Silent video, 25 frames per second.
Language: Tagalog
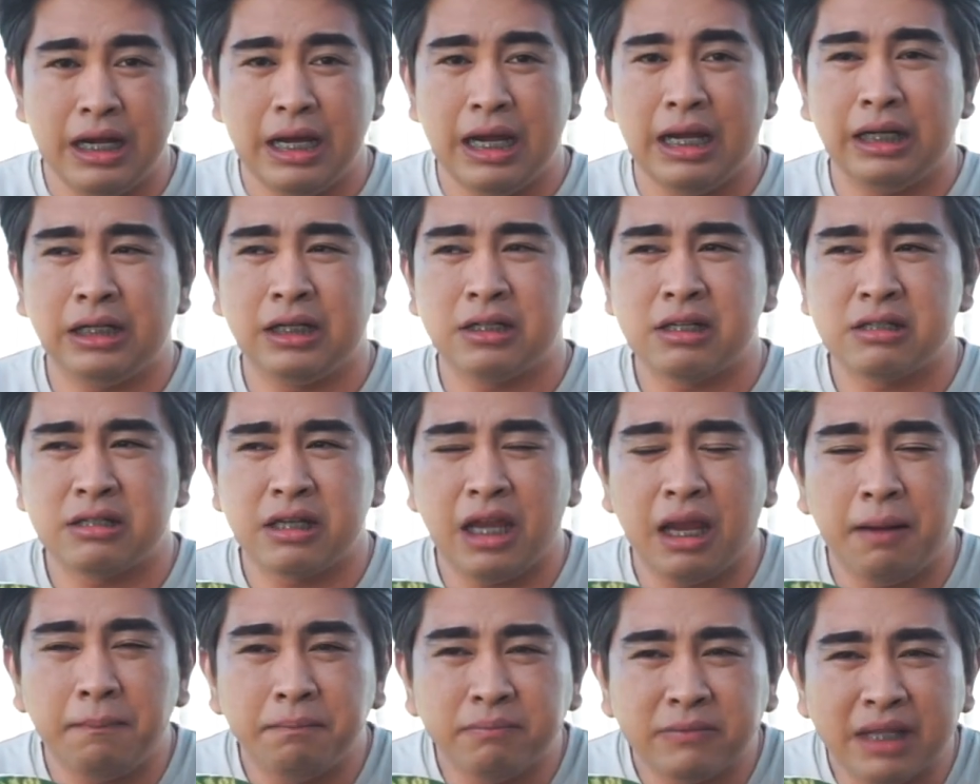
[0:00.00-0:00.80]
And at the
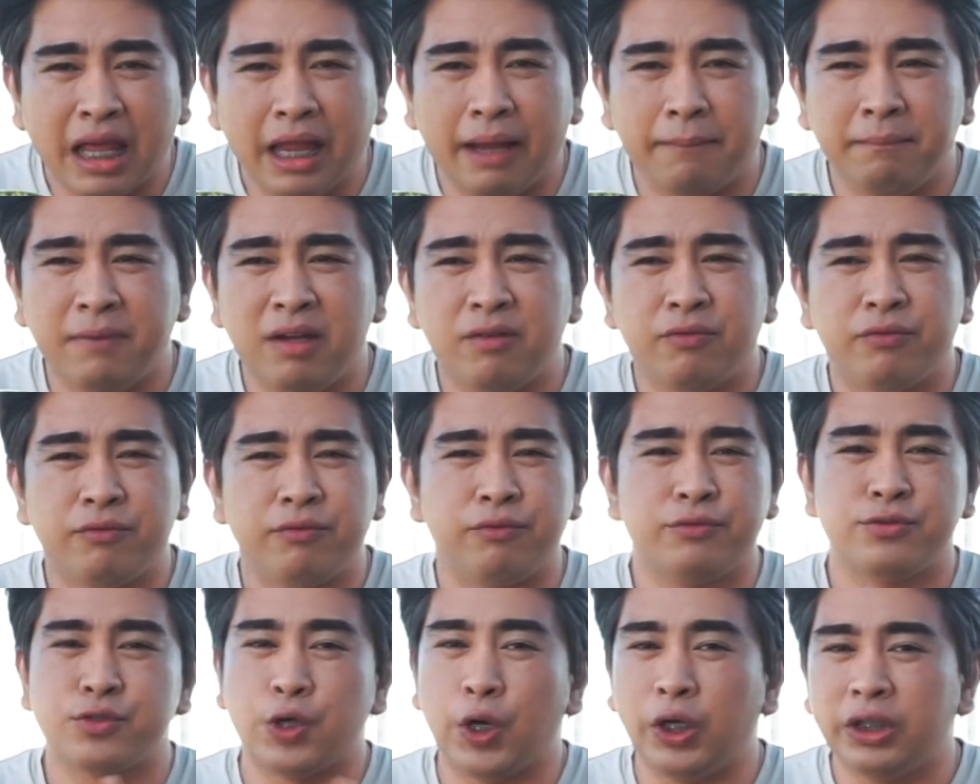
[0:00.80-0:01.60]
same time, if
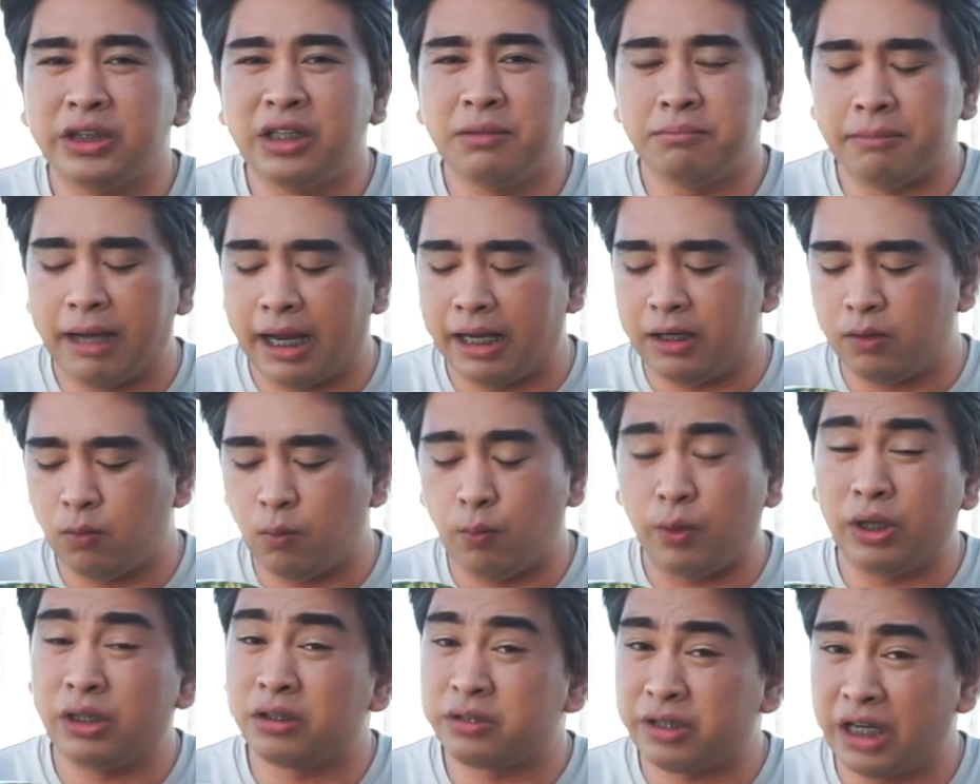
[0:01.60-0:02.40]
soil
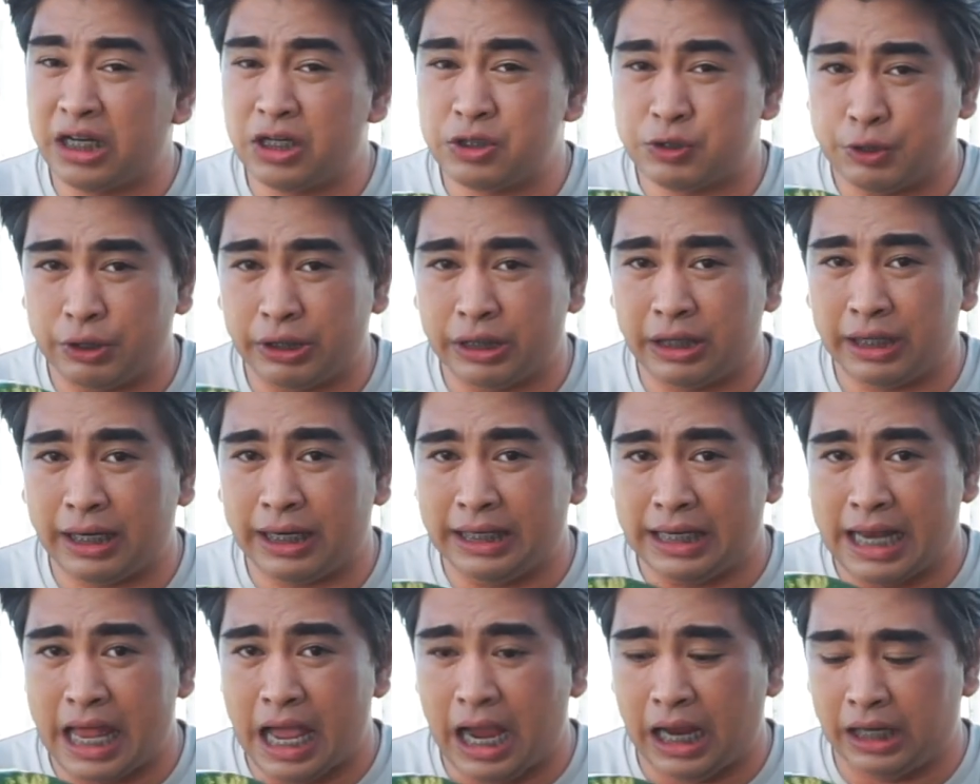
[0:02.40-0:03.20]
naman, well-drained soil ang
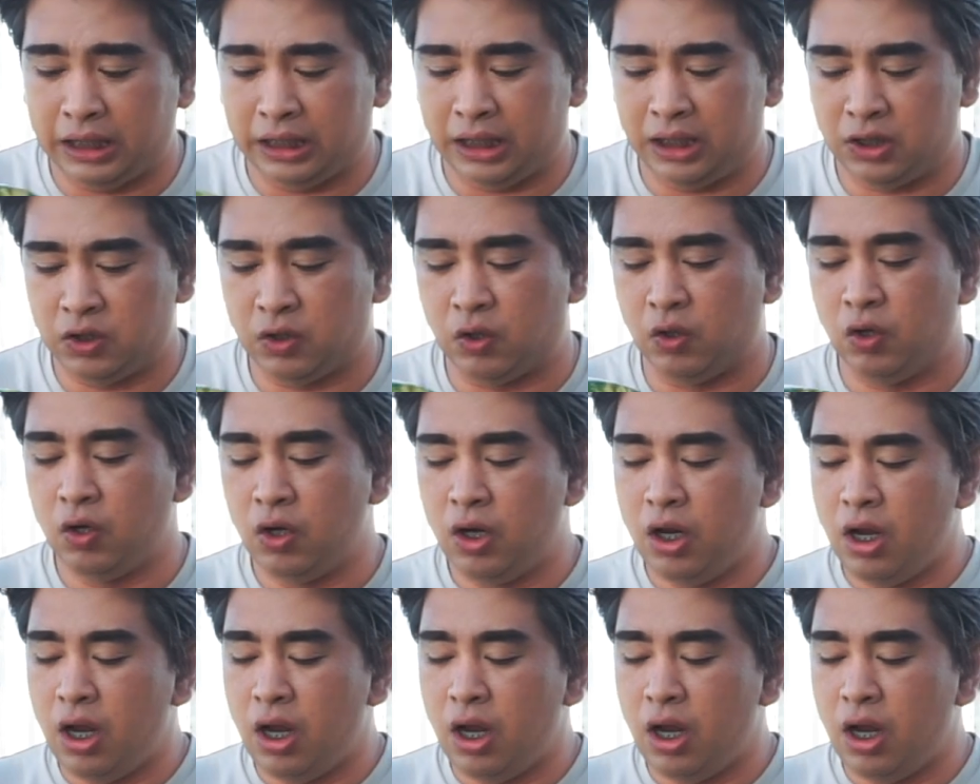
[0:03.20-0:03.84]
kailangan ninyo.